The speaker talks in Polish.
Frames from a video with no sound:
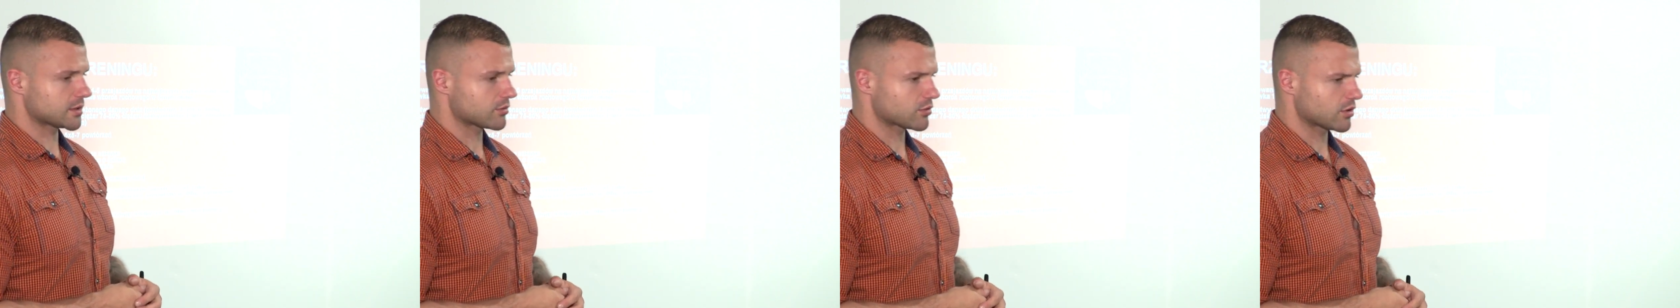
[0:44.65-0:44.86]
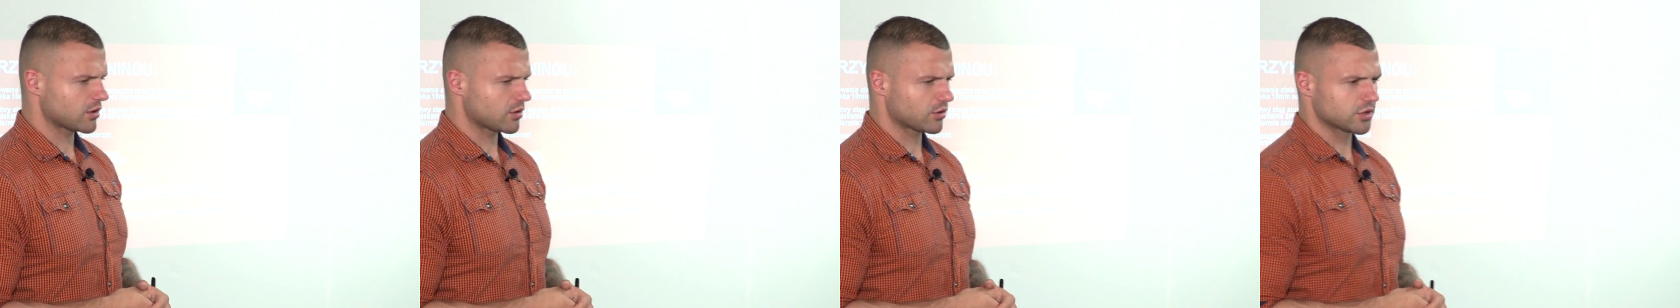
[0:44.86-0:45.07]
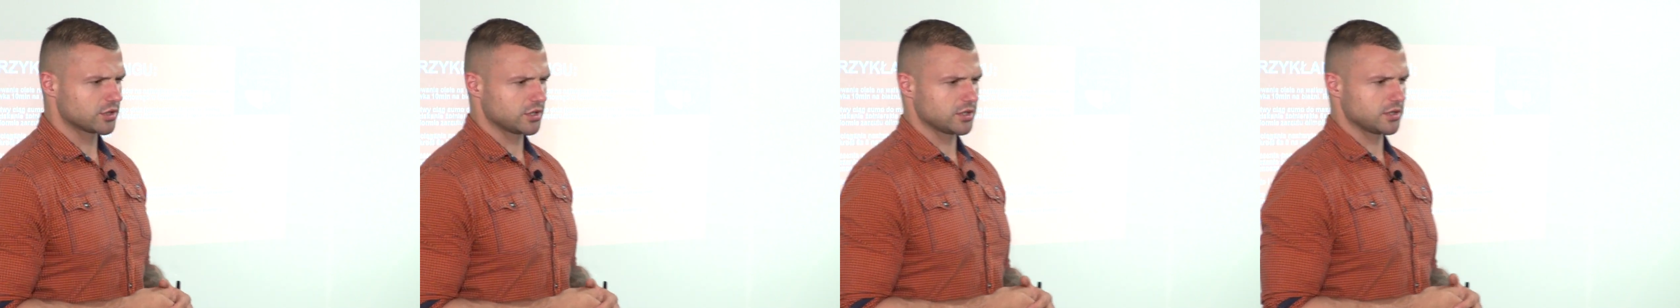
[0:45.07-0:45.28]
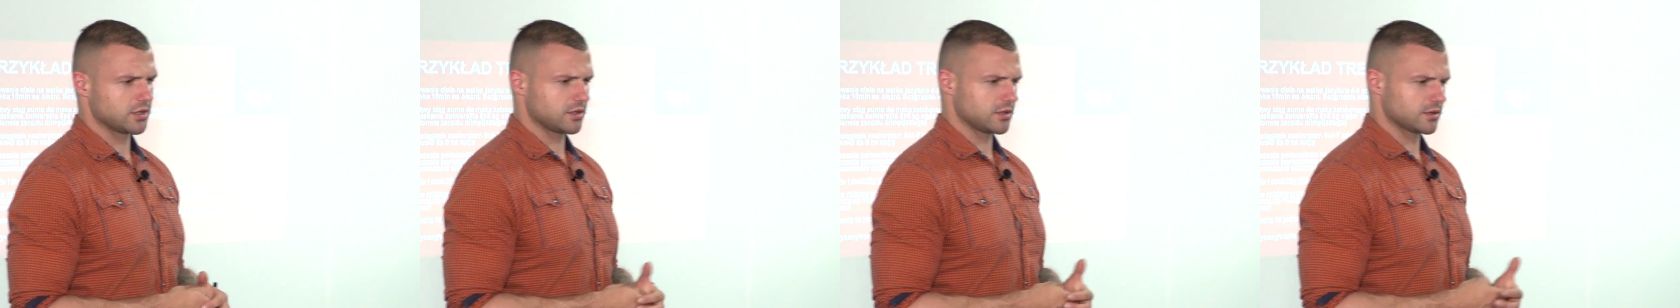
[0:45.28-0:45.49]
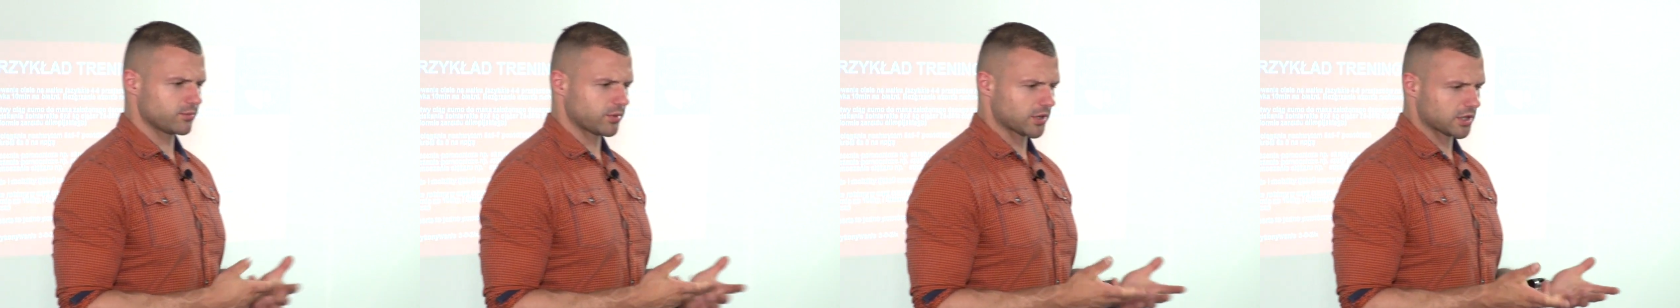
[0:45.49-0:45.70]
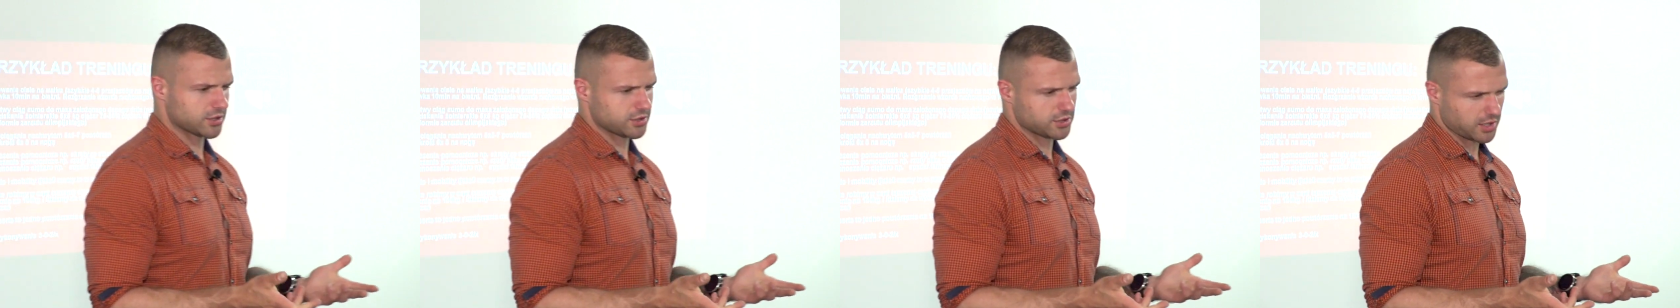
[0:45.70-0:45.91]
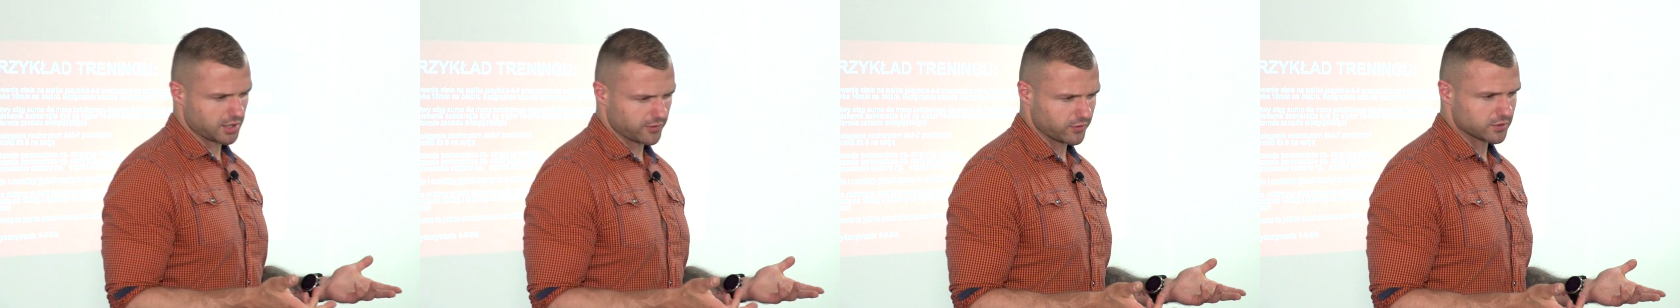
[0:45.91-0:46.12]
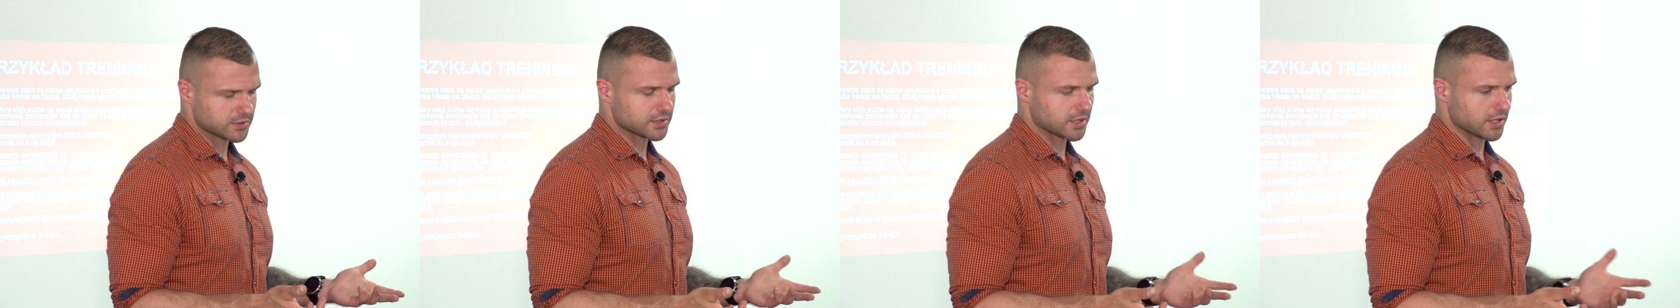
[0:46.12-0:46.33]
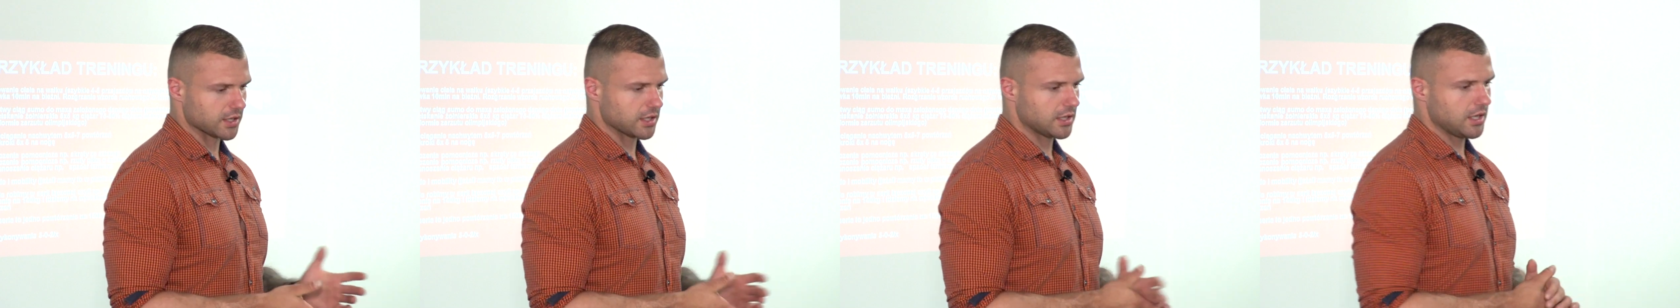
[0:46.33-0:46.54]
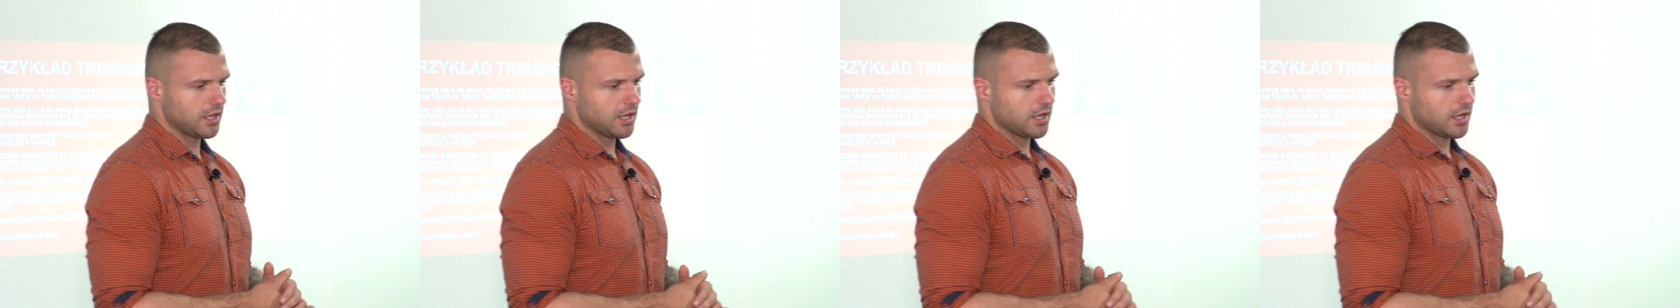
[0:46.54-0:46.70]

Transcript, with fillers: neurologii, bardziej ciekawostkę,